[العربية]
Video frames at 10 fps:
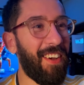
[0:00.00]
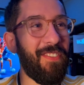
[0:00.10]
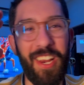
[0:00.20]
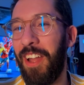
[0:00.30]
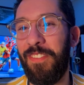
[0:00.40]

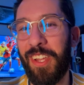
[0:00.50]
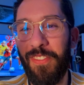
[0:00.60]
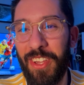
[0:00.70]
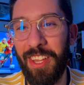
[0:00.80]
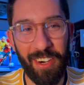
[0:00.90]
ملاعب
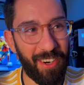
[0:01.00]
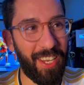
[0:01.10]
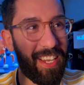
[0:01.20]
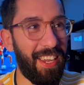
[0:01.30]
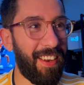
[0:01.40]
كبير
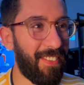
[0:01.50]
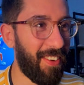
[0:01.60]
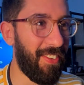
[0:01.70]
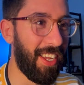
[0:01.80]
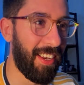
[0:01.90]
روي كين
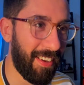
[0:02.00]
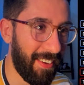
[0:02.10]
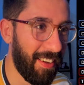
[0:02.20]
في بالي